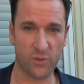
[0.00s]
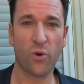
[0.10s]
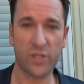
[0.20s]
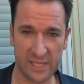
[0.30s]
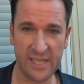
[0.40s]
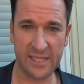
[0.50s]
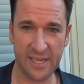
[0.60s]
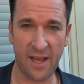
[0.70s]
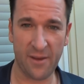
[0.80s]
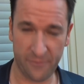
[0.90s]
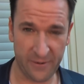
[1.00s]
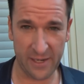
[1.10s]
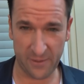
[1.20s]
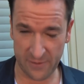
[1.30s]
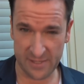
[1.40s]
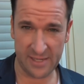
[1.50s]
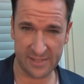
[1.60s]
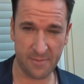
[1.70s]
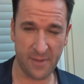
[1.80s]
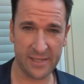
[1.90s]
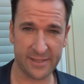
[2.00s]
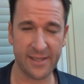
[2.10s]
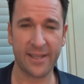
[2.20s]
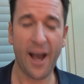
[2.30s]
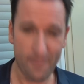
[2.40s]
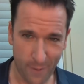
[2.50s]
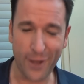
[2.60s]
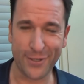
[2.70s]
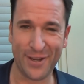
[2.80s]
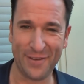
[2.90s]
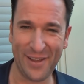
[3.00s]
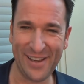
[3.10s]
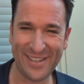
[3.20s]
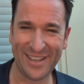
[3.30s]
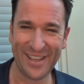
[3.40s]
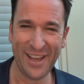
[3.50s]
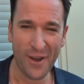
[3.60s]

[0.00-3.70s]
also Russ liegt ja, vielleicht wissen das die meisten nicht, am Arsch der Welt.